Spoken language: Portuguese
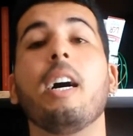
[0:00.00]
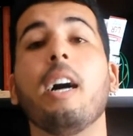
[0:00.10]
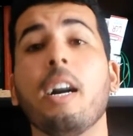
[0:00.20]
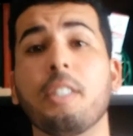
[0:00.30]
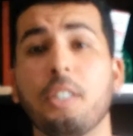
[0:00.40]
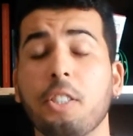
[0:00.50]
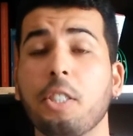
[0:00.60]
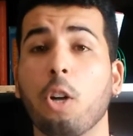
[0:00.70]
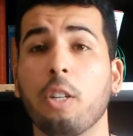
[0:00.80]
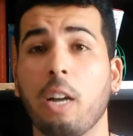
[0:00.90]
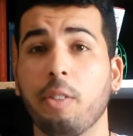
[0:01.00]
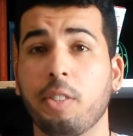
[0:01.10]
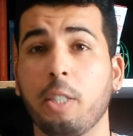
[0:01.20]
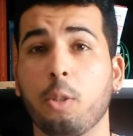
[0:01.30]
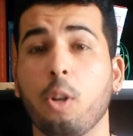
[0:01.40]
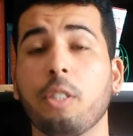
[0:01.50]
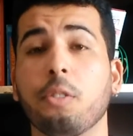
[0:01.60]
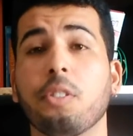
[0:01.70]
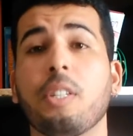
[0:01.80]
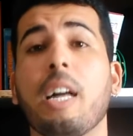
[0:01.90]
Antes de se tornar um escritor de
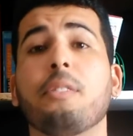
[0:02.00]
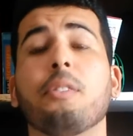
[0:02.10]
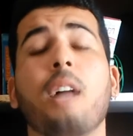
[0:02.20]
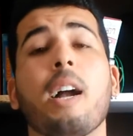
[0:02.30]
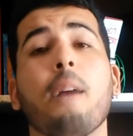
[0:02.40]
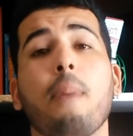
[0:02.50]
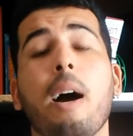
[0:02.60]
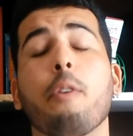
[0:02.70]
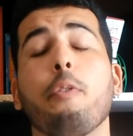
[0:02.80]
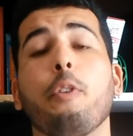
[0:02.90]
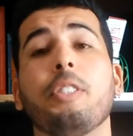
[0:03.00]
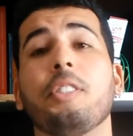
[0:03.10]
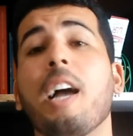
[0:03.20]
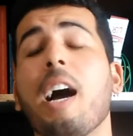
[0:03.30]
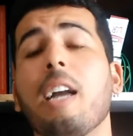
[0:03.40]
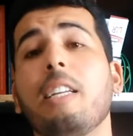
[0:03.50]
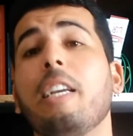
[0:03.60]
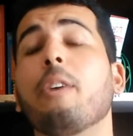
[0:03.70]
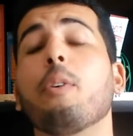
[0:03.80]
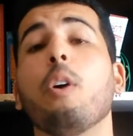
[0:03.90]
sucesso, Saramago foi
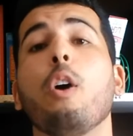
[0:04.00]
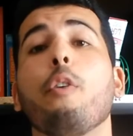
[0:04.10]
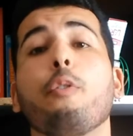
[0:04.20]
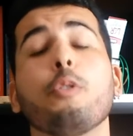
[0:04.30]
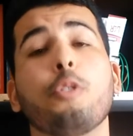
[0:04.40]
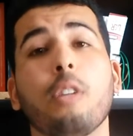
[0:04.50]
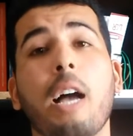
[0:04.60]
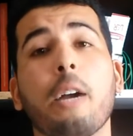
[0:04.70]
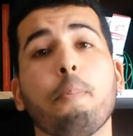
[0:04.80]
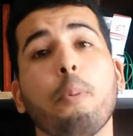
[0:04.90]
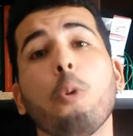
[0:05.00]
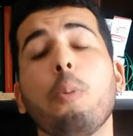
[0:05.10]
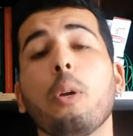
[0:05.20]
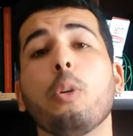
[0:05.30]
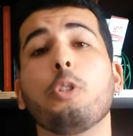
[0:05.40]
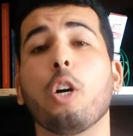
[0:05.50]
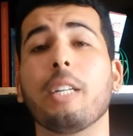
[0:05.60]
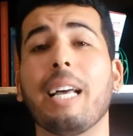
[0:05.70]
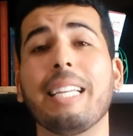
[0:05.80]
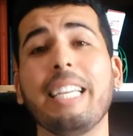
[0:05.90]
serralheiro, funcionário público e
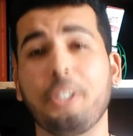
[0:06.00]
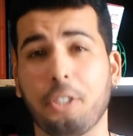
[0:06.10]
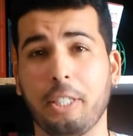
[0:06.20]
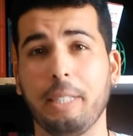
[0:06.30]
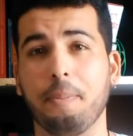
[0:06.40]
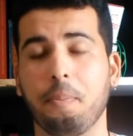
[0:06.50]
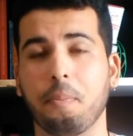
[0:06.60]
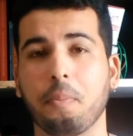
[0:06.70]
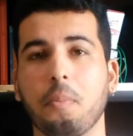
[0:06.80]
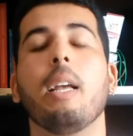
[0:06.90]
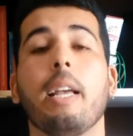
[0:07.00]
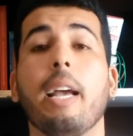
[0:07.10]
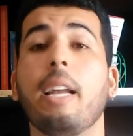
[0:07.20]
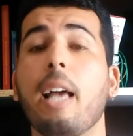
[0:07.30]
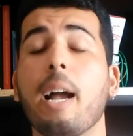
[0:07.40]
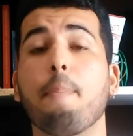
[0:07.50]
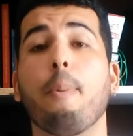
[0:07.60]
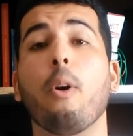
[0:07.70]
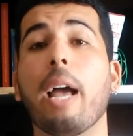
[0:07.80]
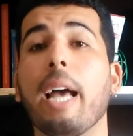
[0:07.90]
jornalista. Ele era é
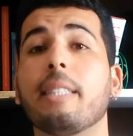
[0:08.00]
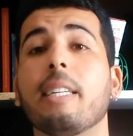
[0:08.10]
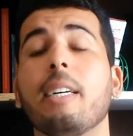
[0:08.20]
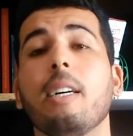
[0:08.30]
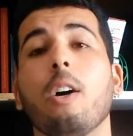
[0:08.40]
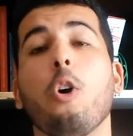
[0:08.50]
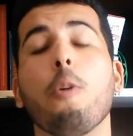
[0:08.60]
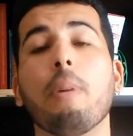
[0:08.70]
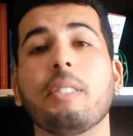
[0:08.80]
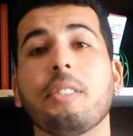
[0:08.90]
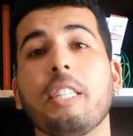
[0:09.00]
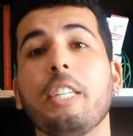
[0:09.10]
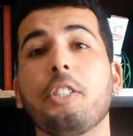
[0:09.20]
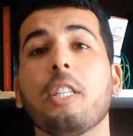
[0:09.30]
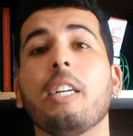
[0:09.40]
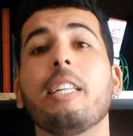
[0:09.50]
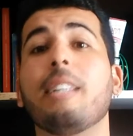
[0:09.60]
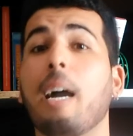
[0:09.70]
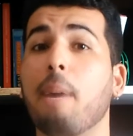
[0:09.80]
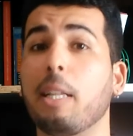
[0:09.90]
poeta, romancista e
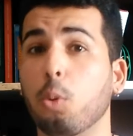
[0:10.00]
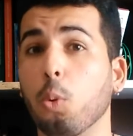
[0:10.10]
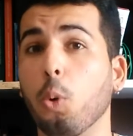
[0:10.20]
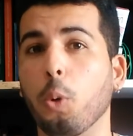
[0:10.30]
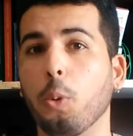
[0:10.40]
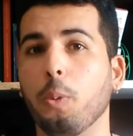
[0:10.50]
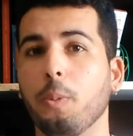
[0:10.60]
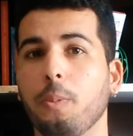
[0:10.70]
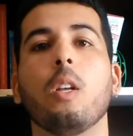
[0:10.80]
dramaturgo.